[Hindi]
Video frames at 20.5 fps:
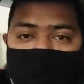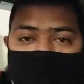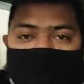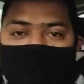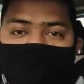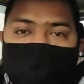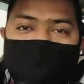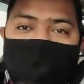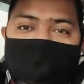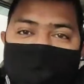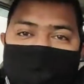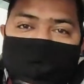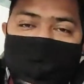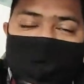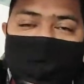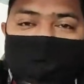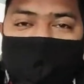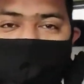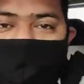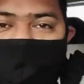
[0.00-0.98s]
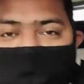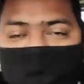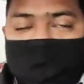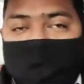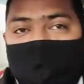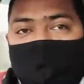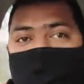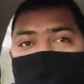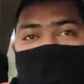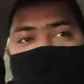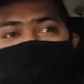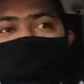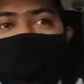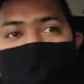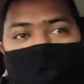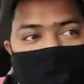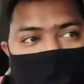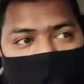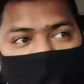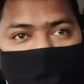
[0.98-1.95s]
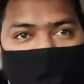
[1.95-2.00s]
गुड मॉर्निंग जी एक बार फिर से बहुत बहुत
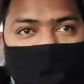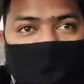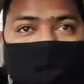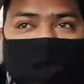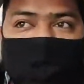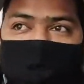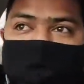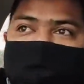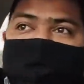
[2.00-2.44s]
स्वागत है आपका एक नई